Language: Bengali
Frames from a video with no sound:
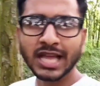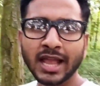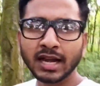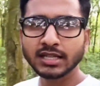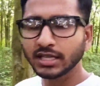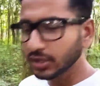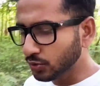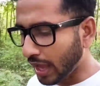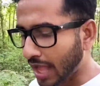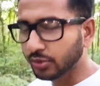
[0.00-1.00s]
জায়গাটি
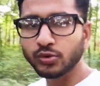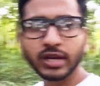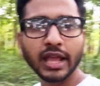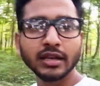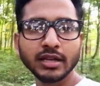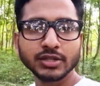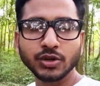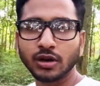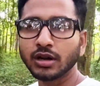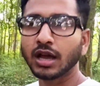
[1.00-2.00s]
কিন্তু এতটাই
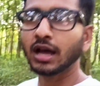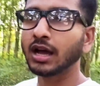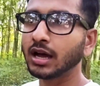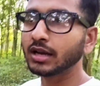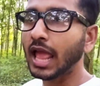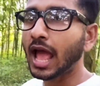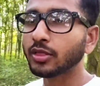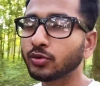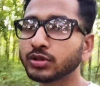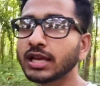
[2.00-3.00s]
নির্জন আর
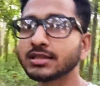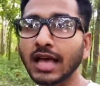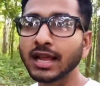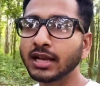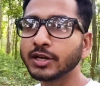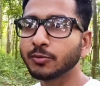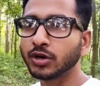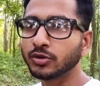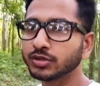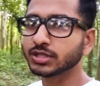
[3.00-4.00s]
এতটাই সাইলেন্ট
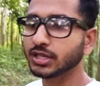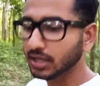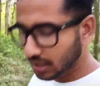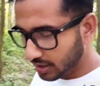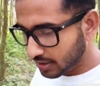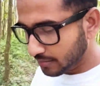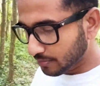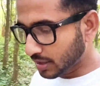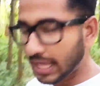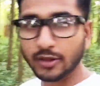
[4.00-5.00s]
মনে হচ্ছে
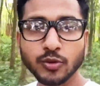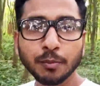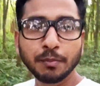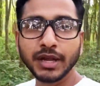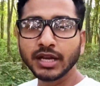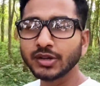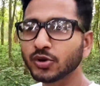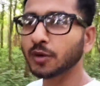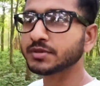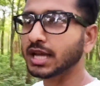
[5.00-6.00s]
মানে একদম পিন ড্রপ